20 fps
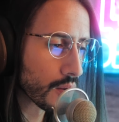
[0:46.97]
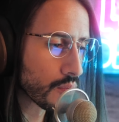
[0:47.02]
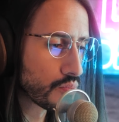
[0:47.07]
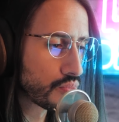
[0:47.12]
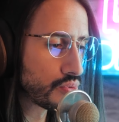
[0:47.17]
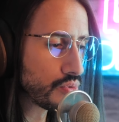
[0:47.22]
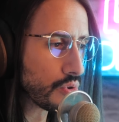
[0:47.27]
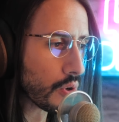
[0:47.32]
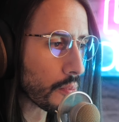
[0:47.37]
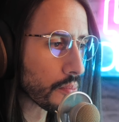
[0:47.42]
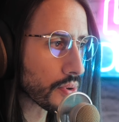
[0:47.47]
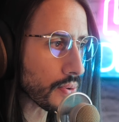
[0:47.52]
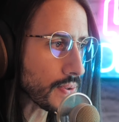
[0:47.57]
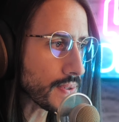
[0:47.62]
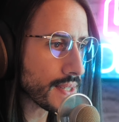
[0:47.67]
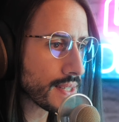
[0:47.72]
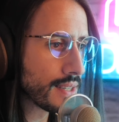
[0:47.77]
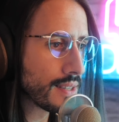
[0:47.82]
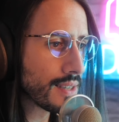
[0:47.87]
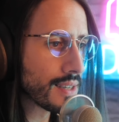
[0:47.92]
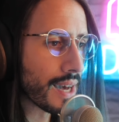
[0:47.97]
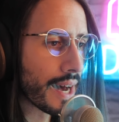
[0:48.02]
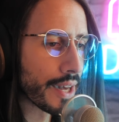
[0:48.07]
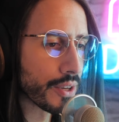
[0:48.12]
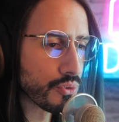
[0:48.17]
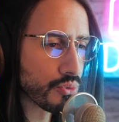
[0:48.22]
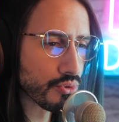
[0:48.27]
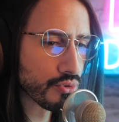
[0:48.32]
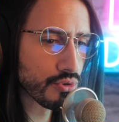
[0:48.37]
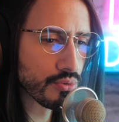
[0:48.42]
pour penser à
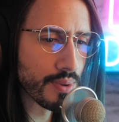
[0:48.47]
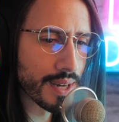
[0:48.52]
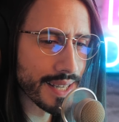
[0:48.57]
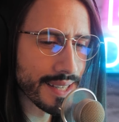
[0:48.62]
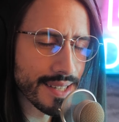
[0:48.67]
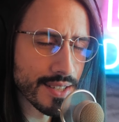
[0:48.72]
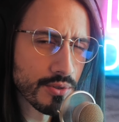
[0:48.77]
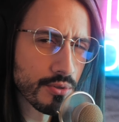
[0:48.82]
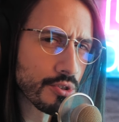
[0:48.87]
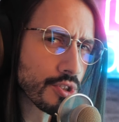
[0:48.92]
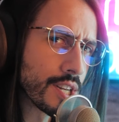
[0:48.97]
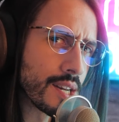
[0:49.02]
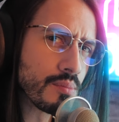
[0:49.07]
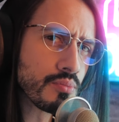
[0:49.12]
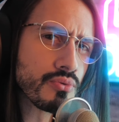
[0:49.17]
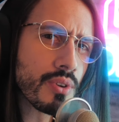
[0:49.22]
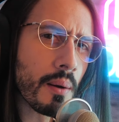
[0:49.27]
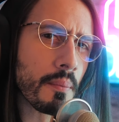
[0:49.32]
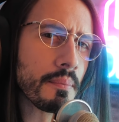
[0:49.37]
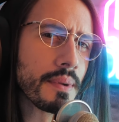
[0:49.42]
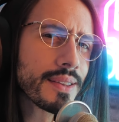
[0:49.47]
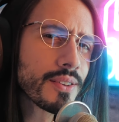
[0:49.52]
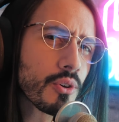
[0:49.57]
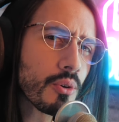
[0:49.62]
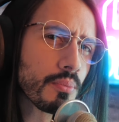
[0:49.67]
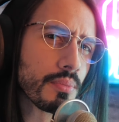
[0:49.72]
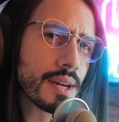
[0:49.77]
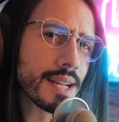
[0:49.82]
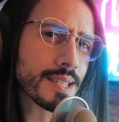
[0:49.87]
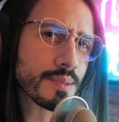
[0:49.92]
YouTube, à qu'est-ce que j'allais pouvoir mettre
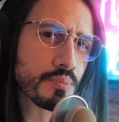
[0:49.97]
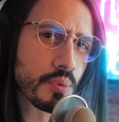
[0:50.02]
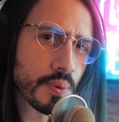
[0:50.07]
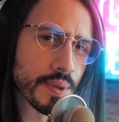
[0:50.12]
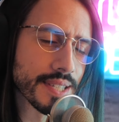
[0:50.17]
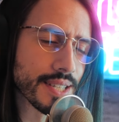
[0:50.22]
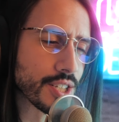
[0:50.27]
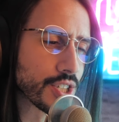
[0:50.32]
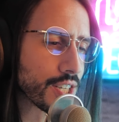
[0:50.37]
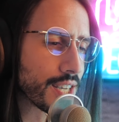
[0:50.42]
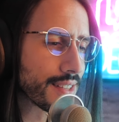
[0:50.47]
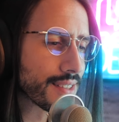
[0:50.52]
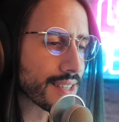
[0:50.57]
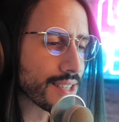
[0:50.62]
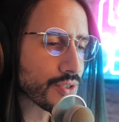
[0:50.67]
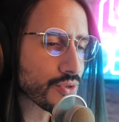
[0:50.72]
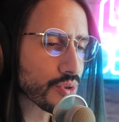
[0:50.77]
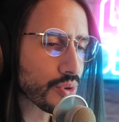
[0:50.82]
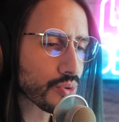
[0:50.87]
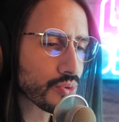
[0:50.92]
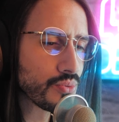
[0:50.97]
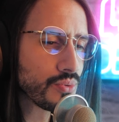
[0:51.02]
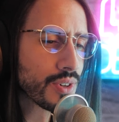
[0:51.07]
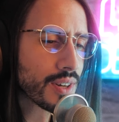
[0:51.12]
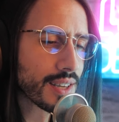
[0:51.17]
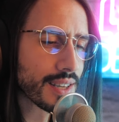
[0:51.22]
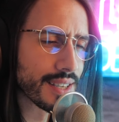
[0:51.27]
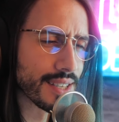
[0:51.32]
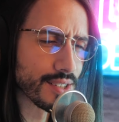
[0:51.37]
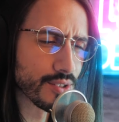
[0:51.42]
en place pour cette chaîne et surtout
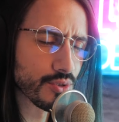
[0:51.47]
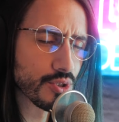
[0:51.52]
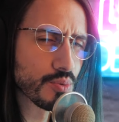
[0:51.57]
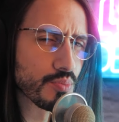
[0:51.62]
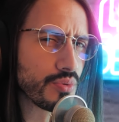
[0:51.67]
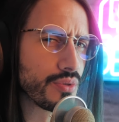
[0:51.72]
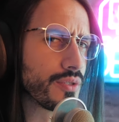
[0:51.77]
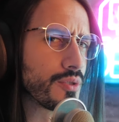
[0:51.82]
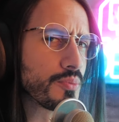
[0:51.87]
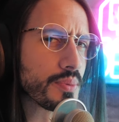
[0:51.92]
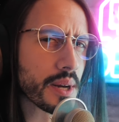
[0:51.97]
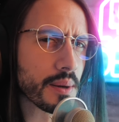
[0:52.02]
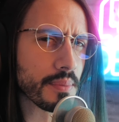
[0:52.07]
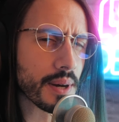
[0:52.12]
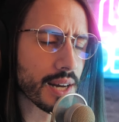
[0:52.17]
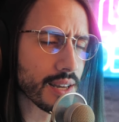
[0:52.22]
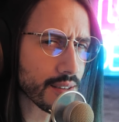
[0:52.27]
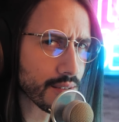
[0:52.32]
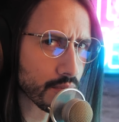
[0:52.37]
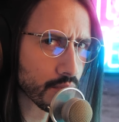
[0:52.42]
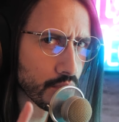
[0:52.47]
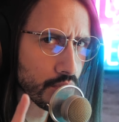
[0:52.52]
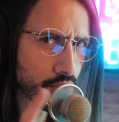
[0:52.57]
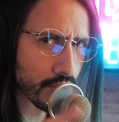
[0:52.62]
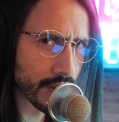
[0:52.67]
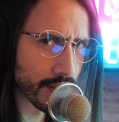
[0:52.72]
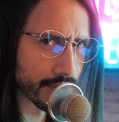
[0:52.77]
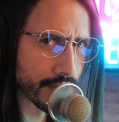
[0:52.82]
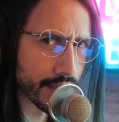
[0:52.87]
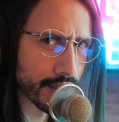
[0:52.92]
qu'est-ce que je pouvais vous préparer pour
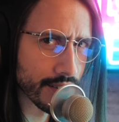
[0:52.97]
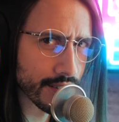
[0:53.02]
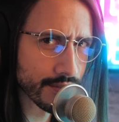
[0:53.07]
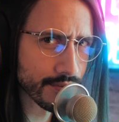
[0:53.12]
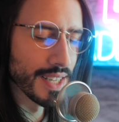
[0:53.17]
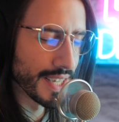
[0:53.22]
l'avenir.